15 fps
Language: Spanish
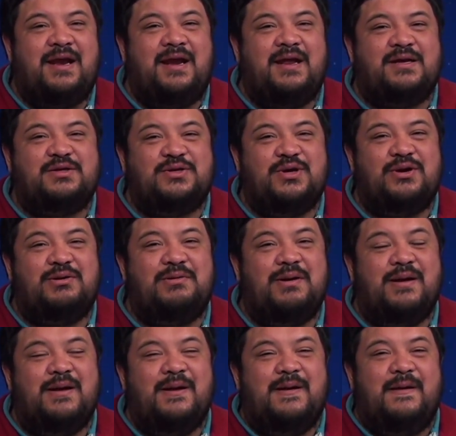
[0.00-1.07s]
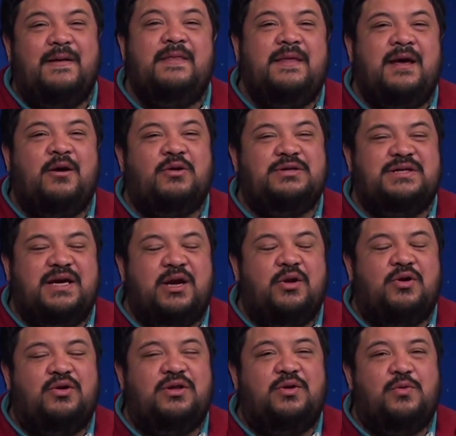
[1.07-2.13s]
elección de consejeros
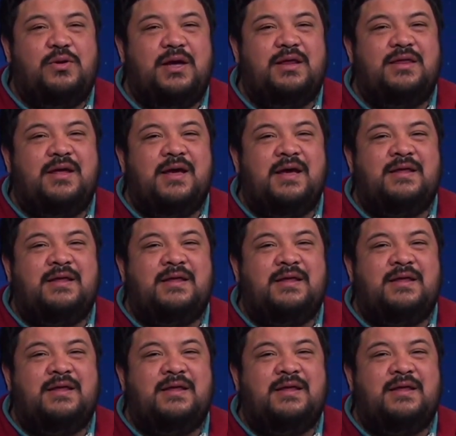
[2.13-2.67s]
constituyentes.